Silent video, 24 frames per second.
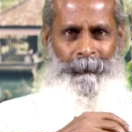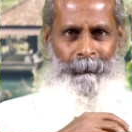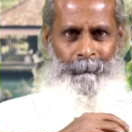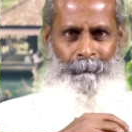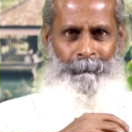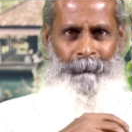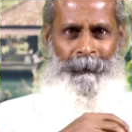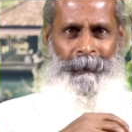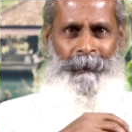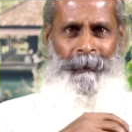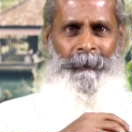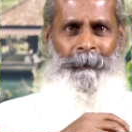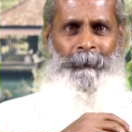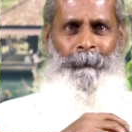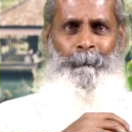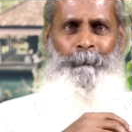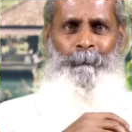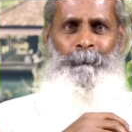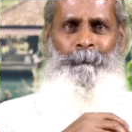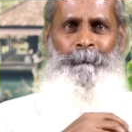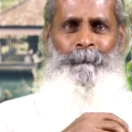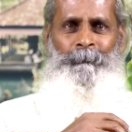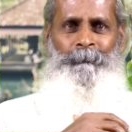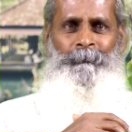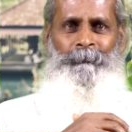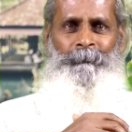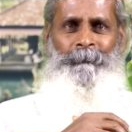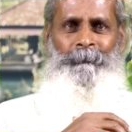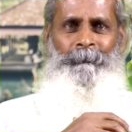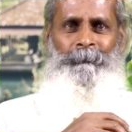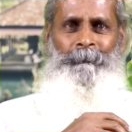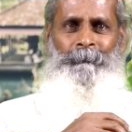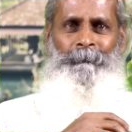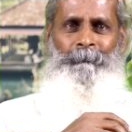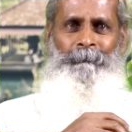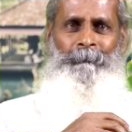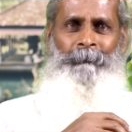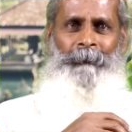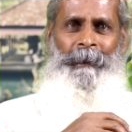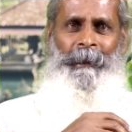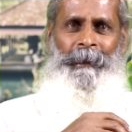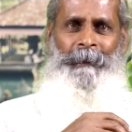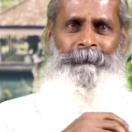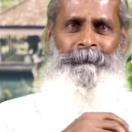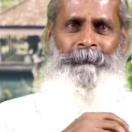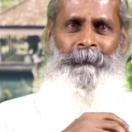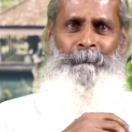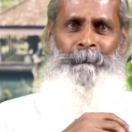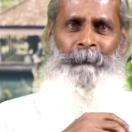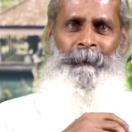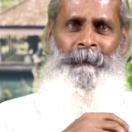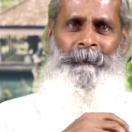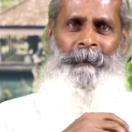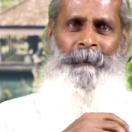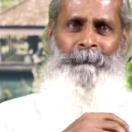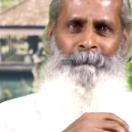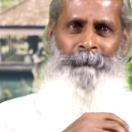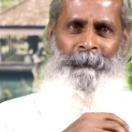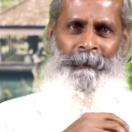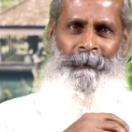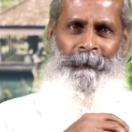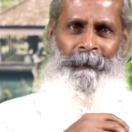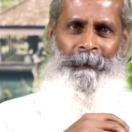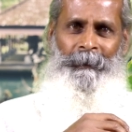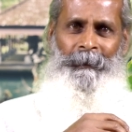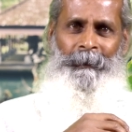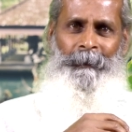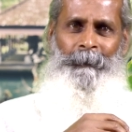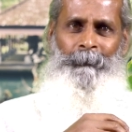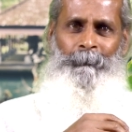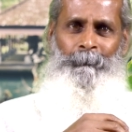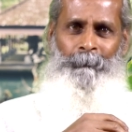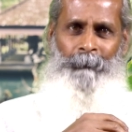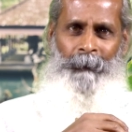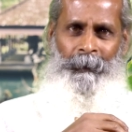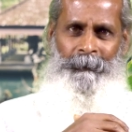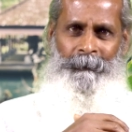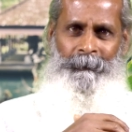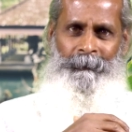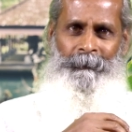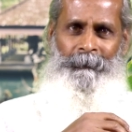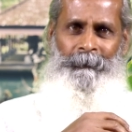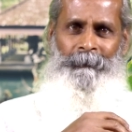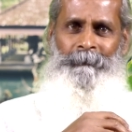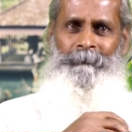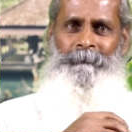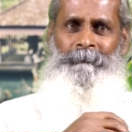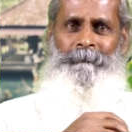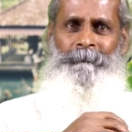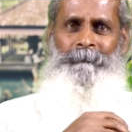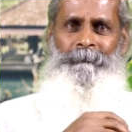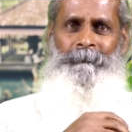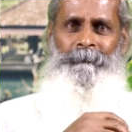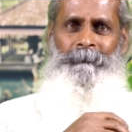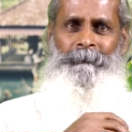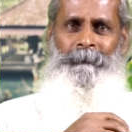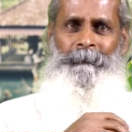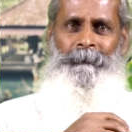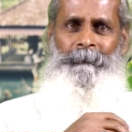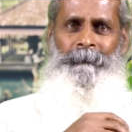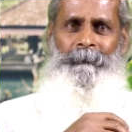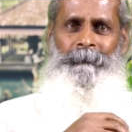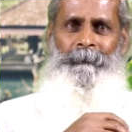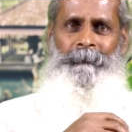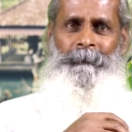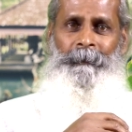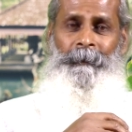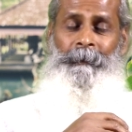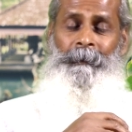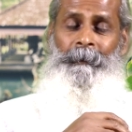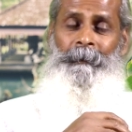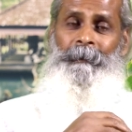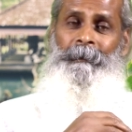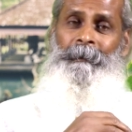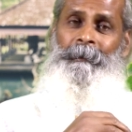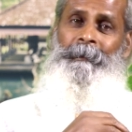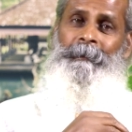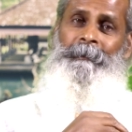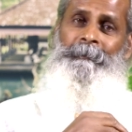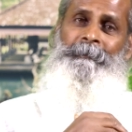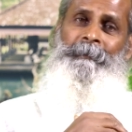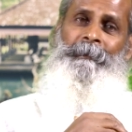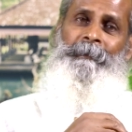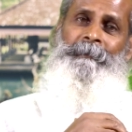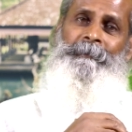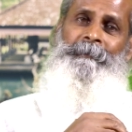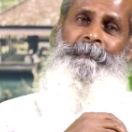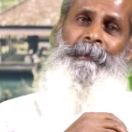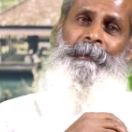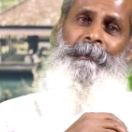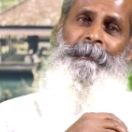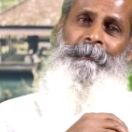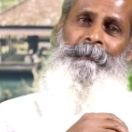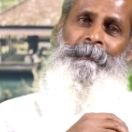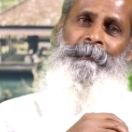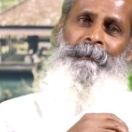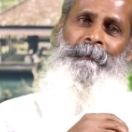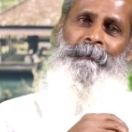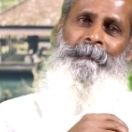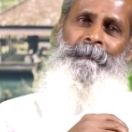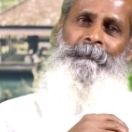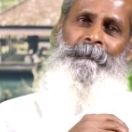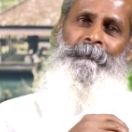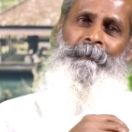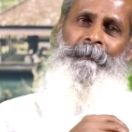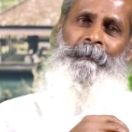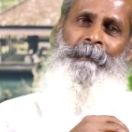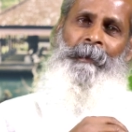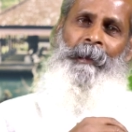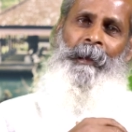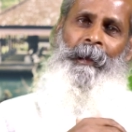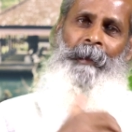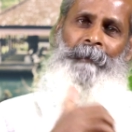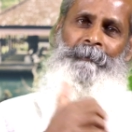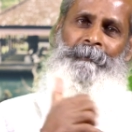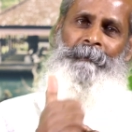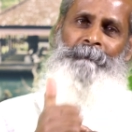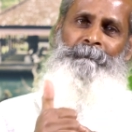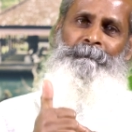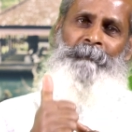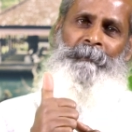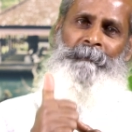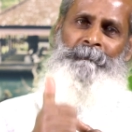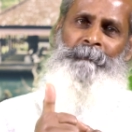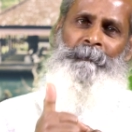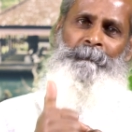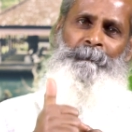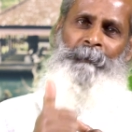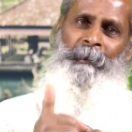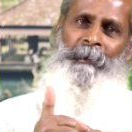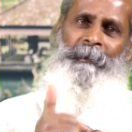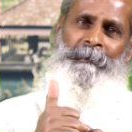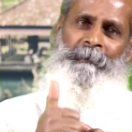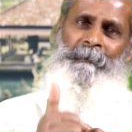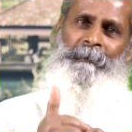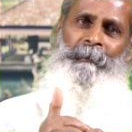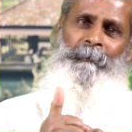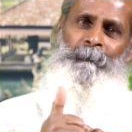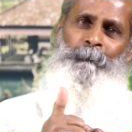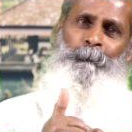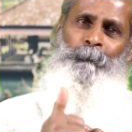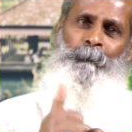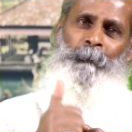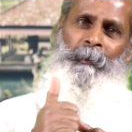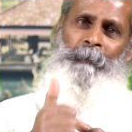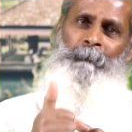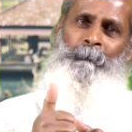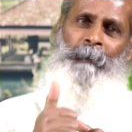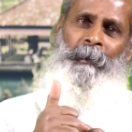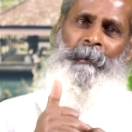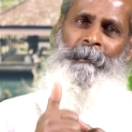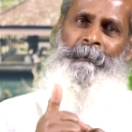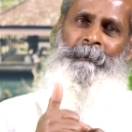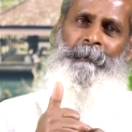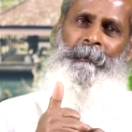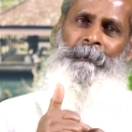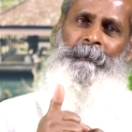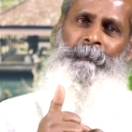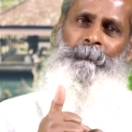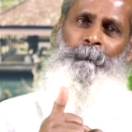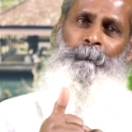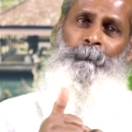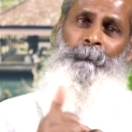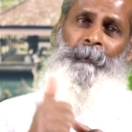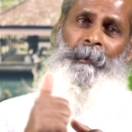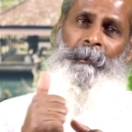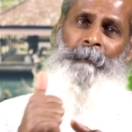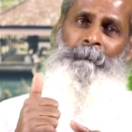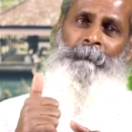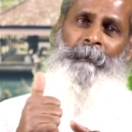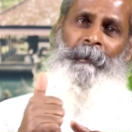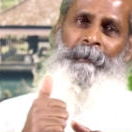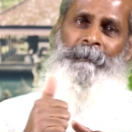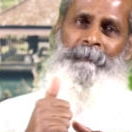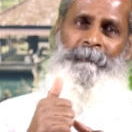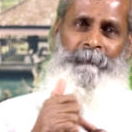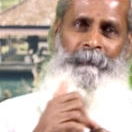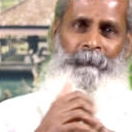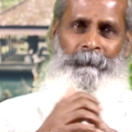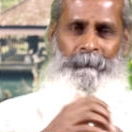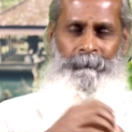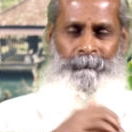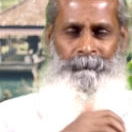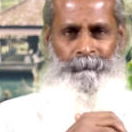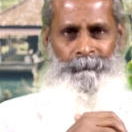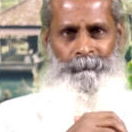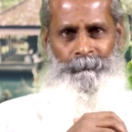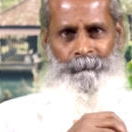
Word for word: வணக்கம் வலைத்தமிழ் நண்பர்களே வாருங்கள் எங்கள் இயக்கத்தில் சேருங்கள் அதன் பின்பு பாருங்கள் உங்கள் வாழ்க்கை உயர்வாக செல்லும்